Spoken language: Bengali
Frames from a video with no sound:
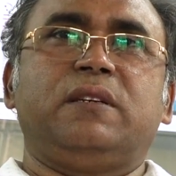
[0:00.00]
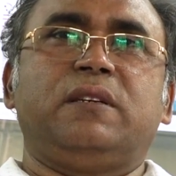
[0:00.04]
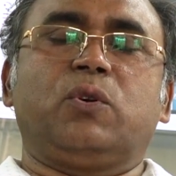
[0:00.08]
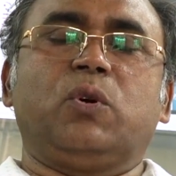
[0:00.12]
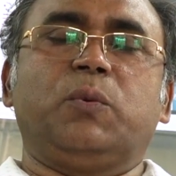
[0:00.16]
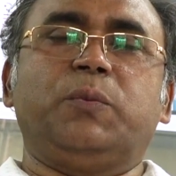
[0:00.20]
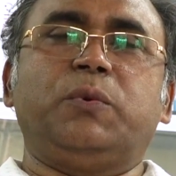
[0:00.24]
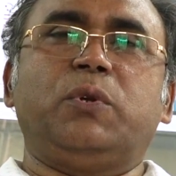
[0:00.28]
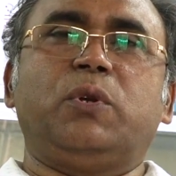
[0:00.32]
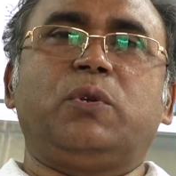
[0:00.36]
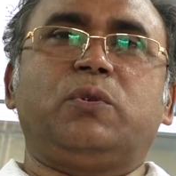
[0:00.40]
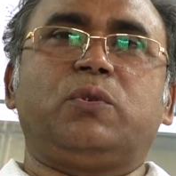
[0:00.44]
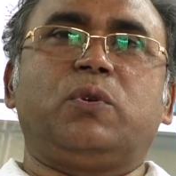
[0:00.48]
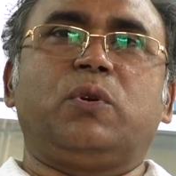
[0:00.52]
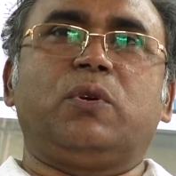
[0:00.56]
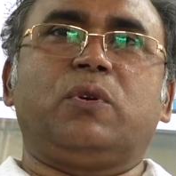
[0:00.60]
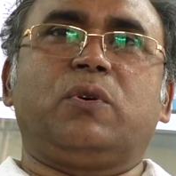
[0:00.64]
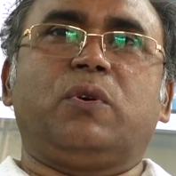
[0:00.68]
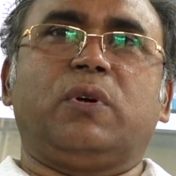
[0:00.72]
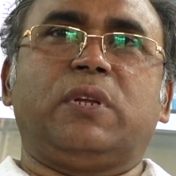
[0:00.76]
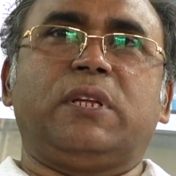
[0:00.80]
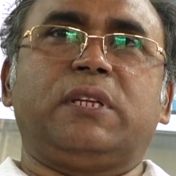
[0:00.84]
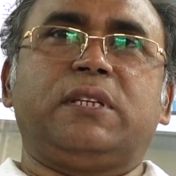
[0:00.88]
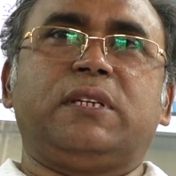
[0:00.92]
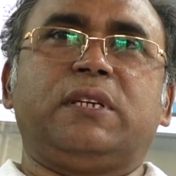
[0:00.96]
কবি নজরুল
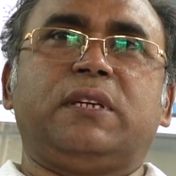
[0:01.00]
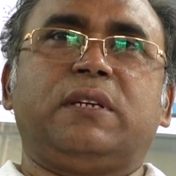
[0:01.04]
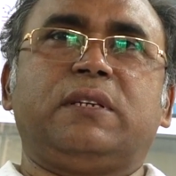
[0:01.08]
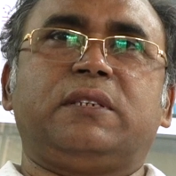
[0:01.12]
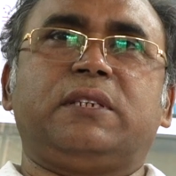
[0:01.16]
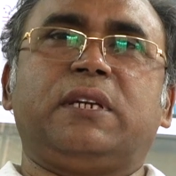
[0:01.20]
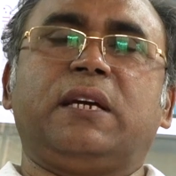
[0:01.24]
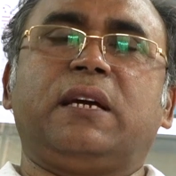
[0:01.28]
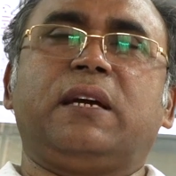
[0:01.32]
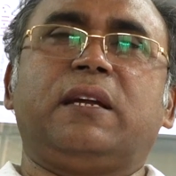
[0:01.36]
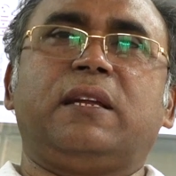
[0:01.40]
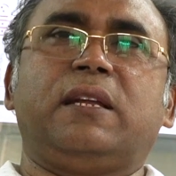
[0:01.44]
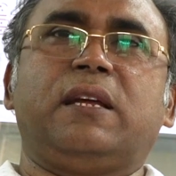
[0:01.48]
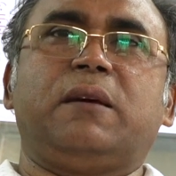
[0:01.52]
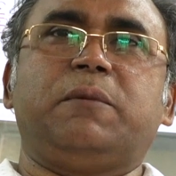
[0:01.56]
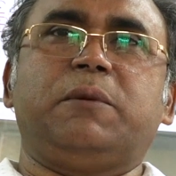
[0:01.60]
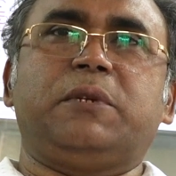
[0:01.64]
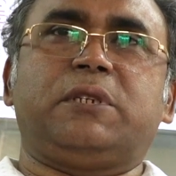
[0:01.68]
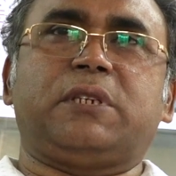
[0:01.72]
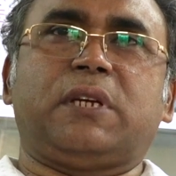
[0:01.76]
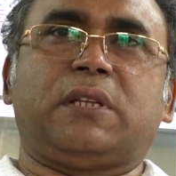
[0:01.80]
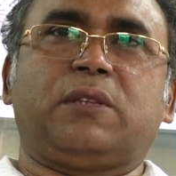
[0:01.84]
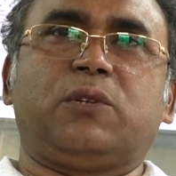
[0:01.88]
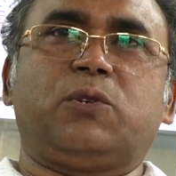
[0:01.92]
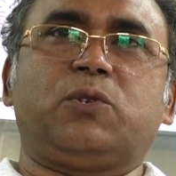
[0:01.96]
কলেজে সেখানে আমি
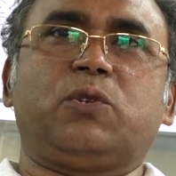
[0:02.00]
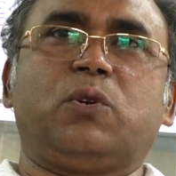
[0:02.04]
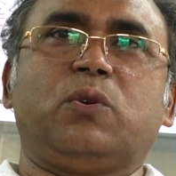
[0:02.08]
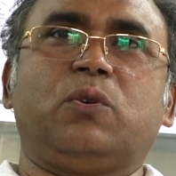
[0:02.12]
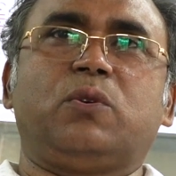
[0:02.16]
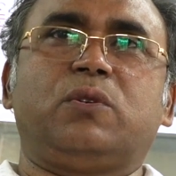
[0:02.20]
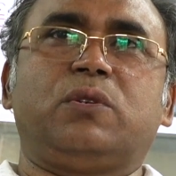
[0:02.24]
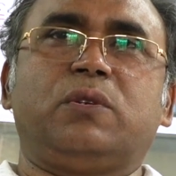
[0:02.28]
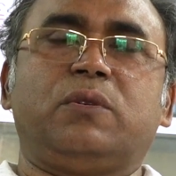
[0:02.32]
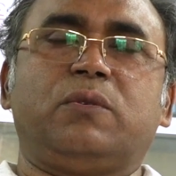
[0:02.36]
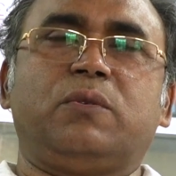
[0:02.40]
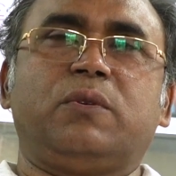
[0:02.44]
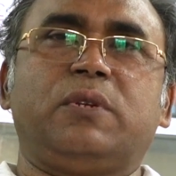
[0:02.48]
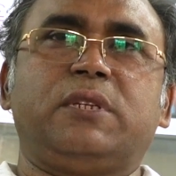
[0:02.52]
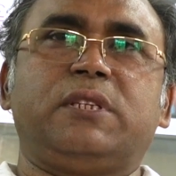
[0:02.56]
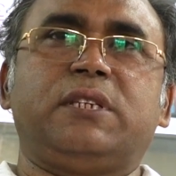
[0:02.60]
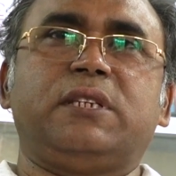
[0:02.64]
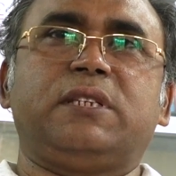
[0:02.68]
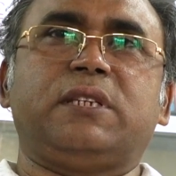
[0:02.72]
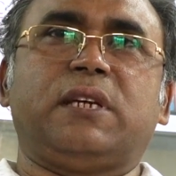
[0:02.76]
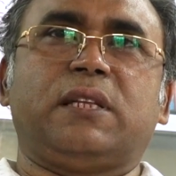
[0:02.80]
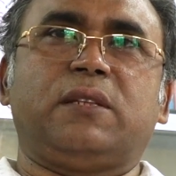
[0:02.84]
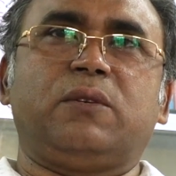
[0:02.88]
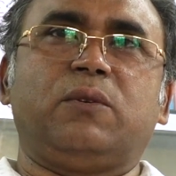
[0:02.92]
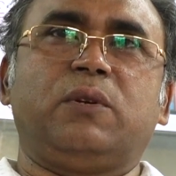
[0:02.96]
ছাত্র সংগঠন করেছি
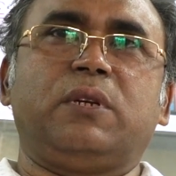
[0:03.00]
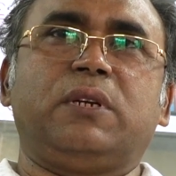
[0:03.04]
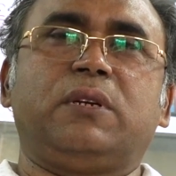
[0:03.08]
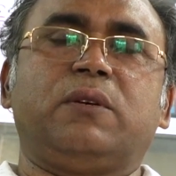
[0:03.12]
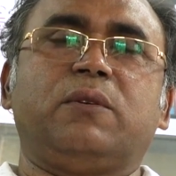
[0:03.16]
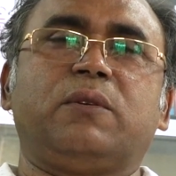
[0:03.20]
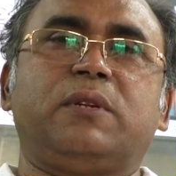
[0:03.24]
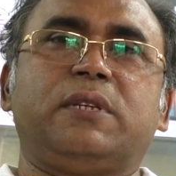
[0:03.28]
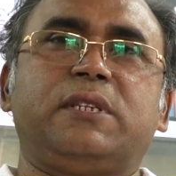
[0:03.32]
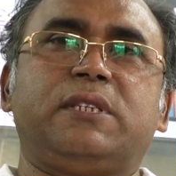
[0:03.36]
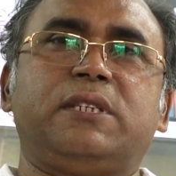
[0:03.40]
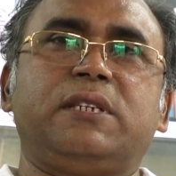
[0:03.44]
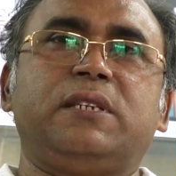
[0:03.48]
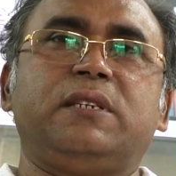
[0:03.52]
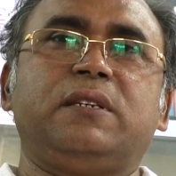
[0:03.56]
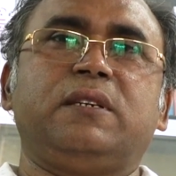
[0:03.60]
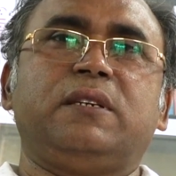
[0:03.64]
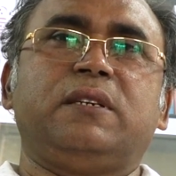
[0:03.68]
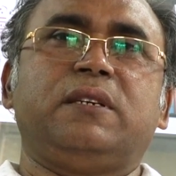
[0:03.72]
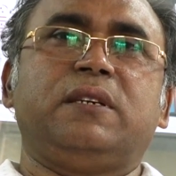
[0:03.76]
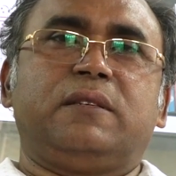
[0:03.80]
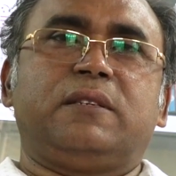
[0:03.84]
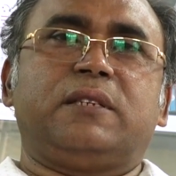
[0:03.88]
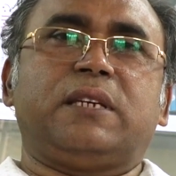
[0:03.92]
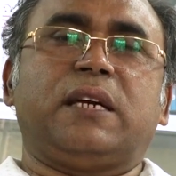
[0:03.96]
ছাত্রলীগ করেছি
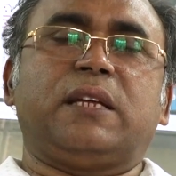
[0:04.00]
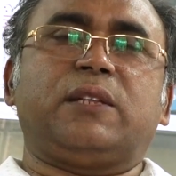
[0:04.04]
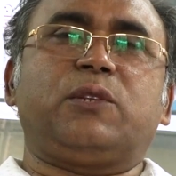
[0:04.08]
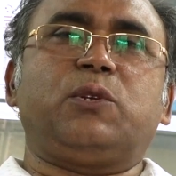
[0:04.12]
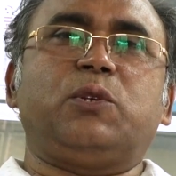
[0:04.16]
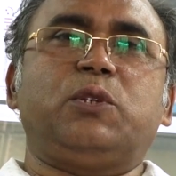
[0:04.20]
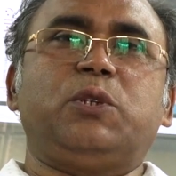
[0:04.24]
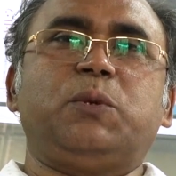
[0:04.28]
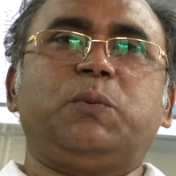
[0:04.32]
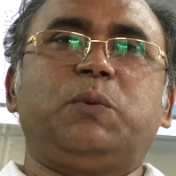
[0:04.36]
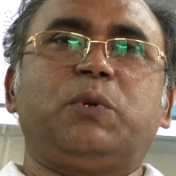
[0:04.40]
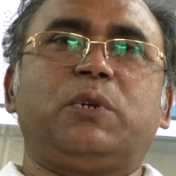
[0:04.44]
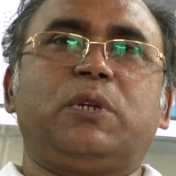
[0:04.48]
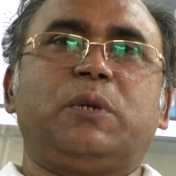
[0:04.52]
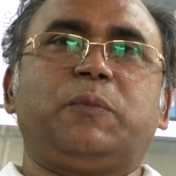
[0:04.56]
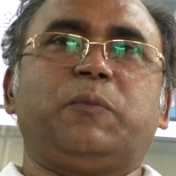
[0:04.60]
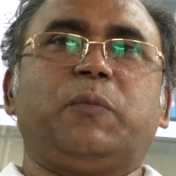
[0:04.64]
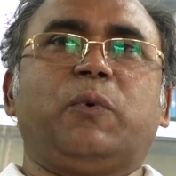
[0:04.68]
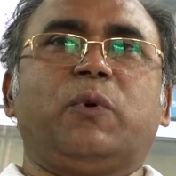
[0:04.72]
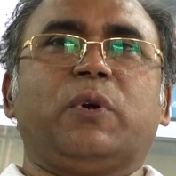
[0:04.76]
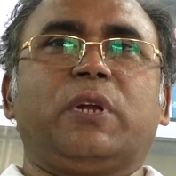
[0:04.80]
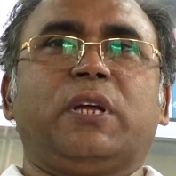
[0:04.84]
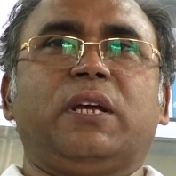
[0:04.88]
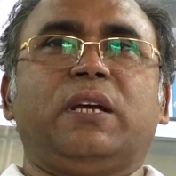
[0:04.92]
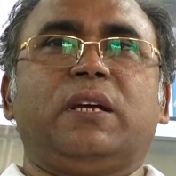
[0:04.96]
ছাত্র জীবনের
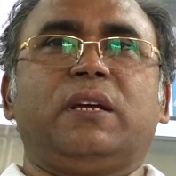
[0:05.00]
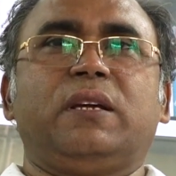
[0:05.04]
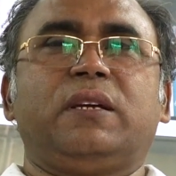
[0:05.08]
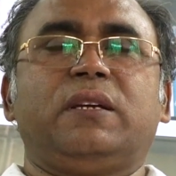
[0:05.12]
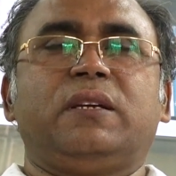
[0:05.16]
পরে